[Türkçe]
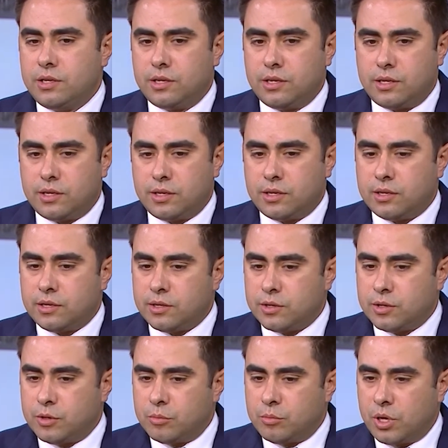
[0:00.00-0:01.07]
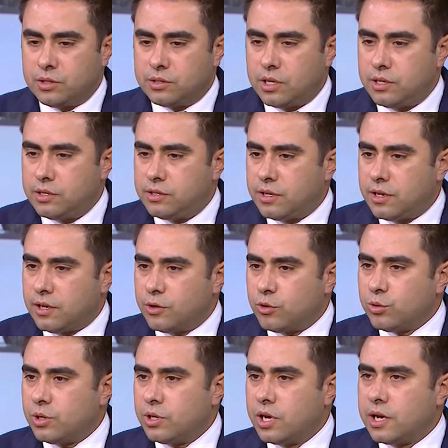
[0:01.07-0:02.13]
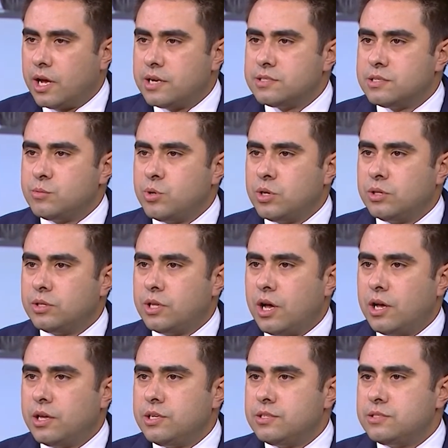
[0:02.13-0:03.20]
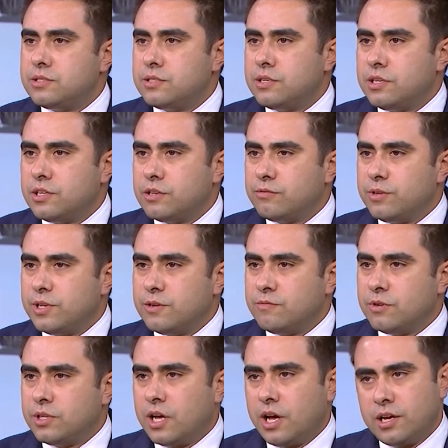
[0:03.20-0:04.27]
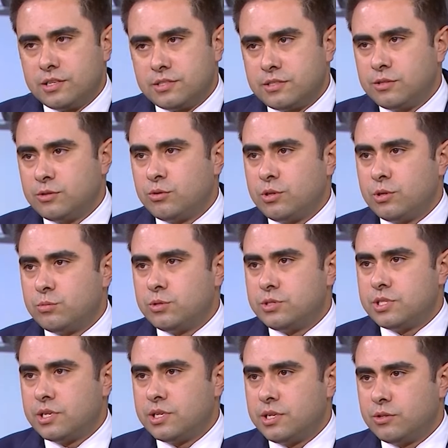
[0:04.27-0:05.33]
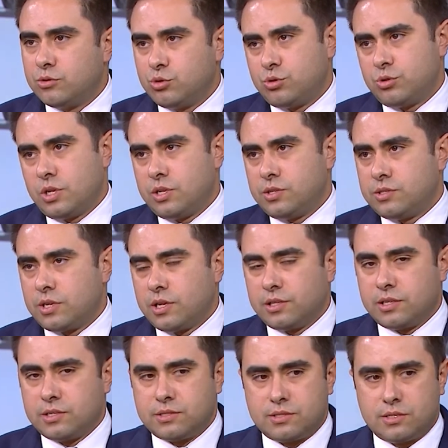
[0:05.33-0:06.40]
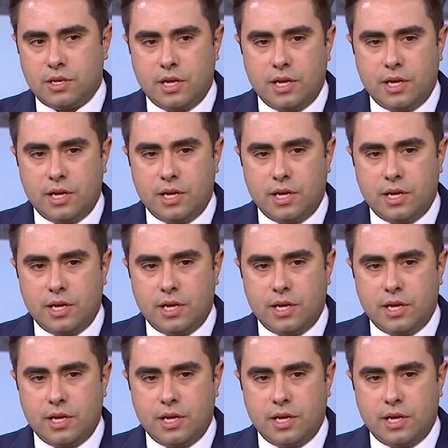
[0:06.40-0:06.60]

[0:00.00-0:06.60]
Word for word: e, mantalite olarak her zaman daha iyisini hedefleyen ve daha iyisinin olabileceğini düşünen insanlarız.